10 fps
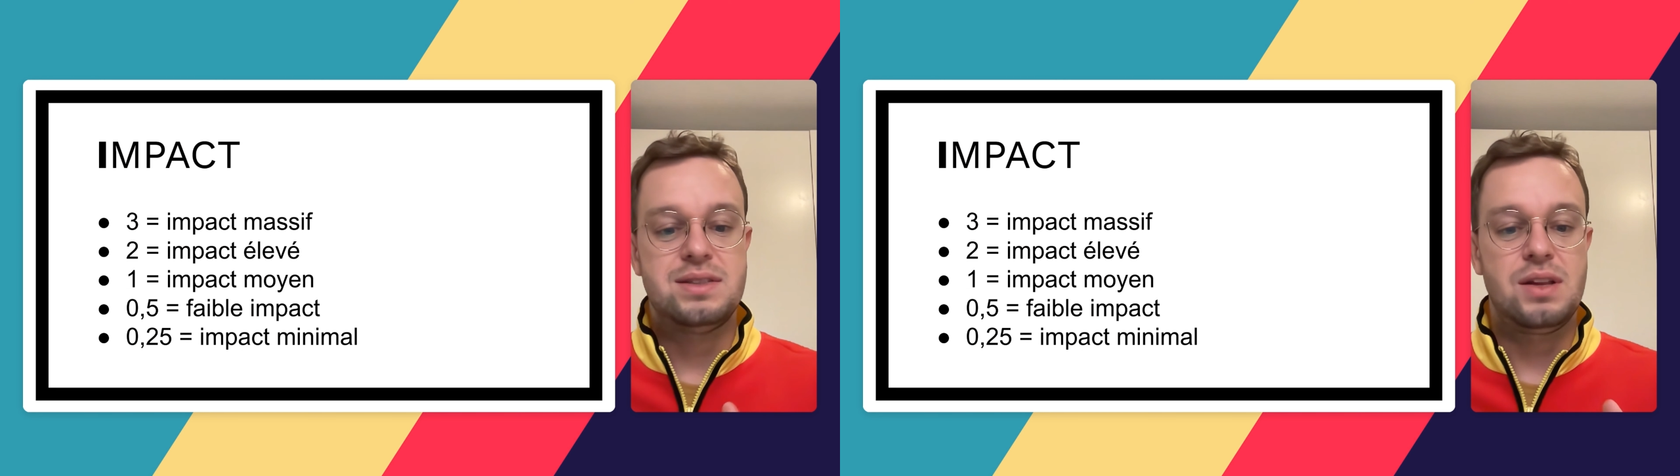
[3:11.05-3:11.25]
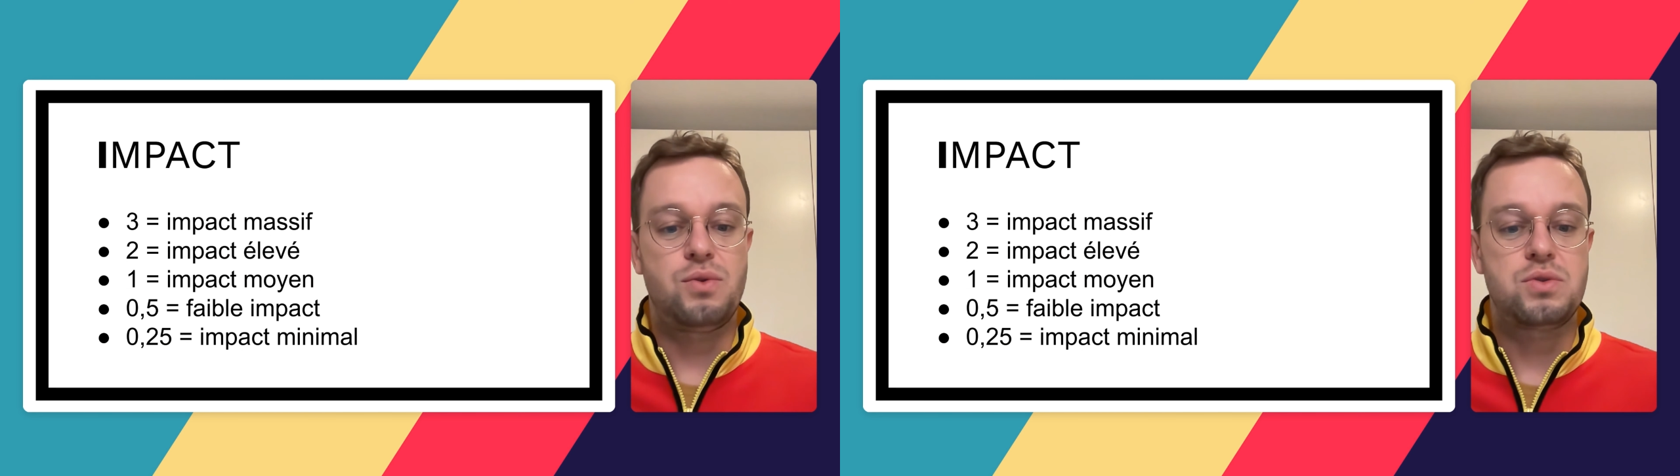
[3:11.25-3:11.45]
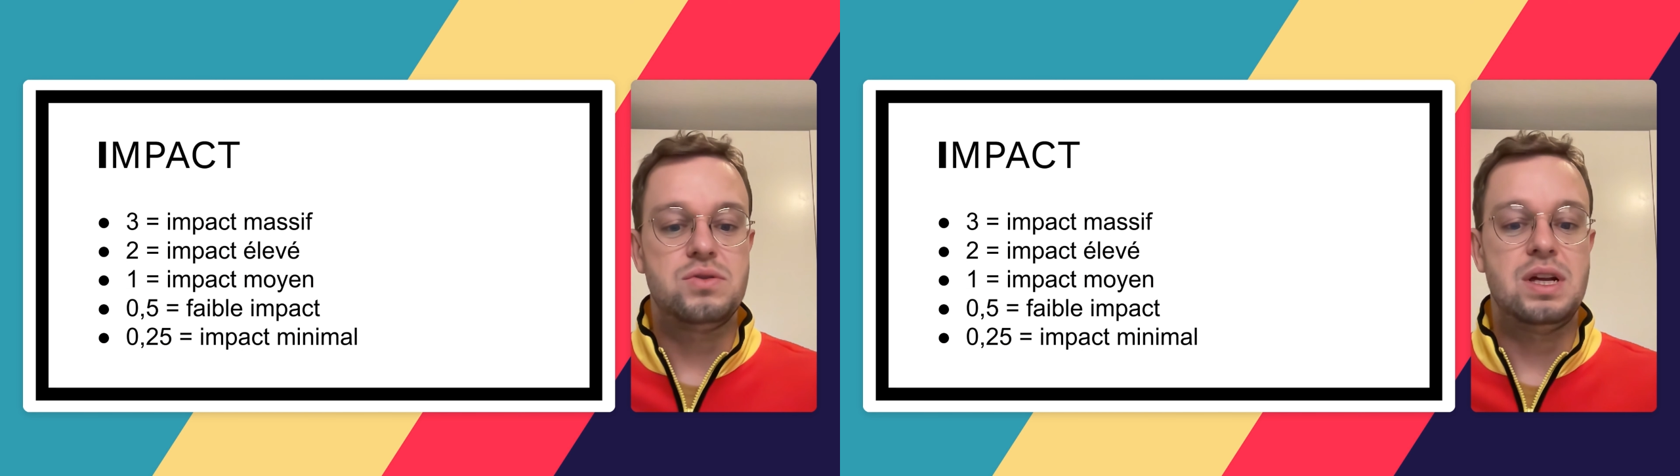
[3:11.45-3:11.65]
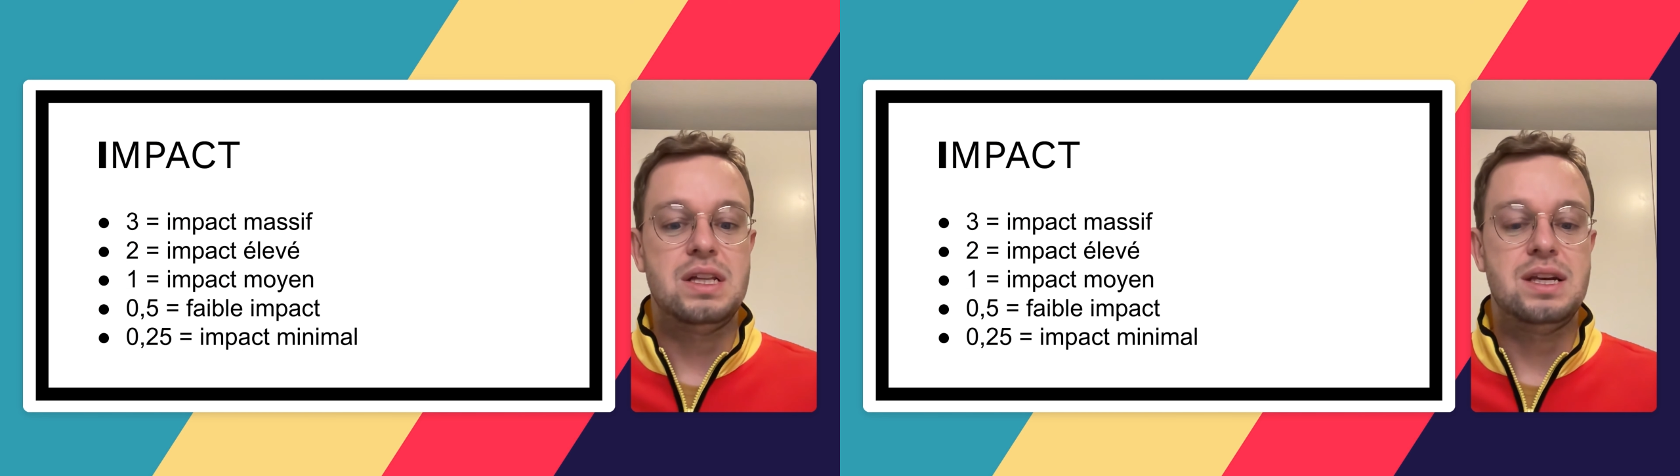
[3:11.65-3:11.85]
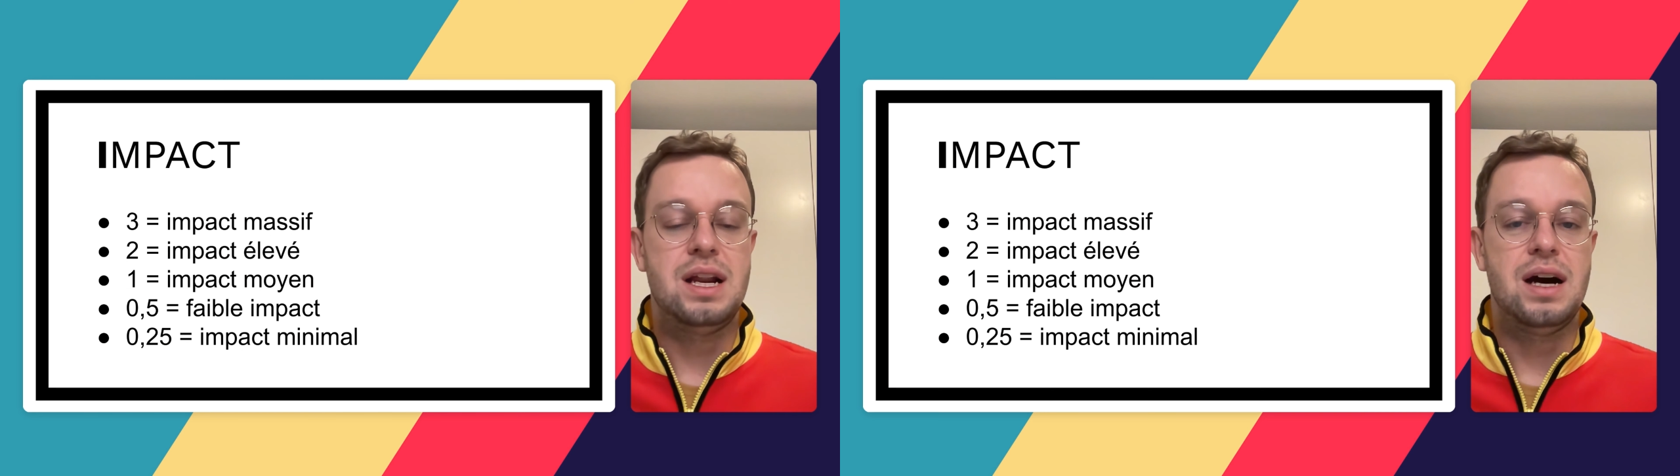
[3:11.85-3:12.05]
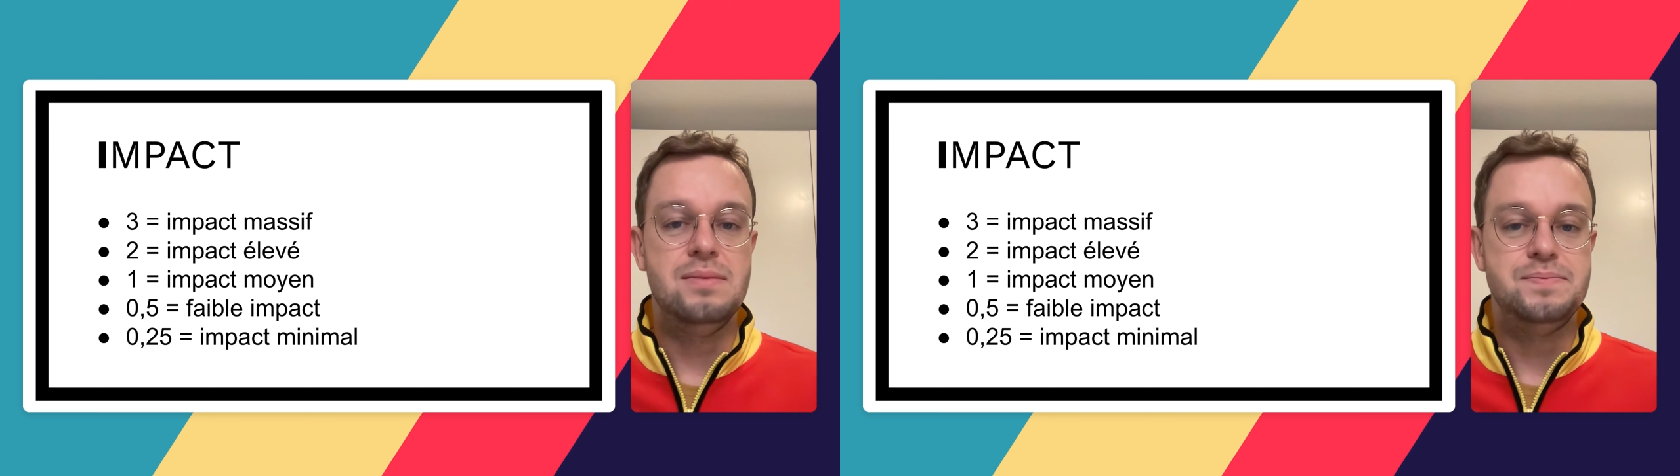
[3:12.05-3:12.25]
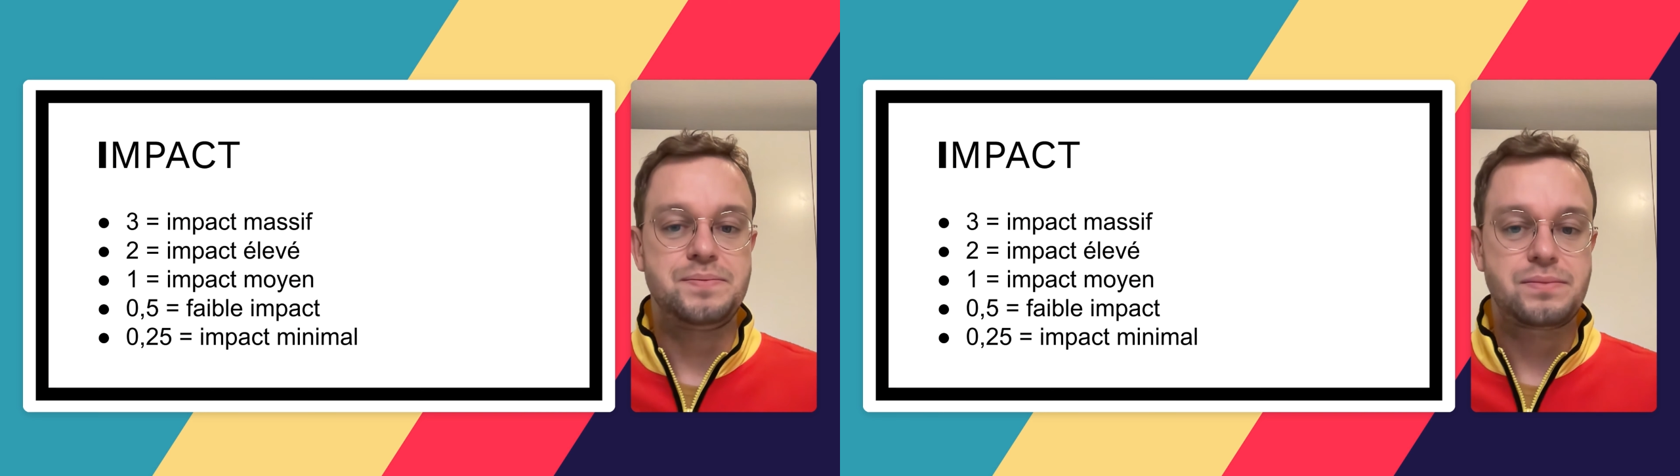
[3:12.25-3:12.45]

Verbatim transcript: cette fonctionnalité-là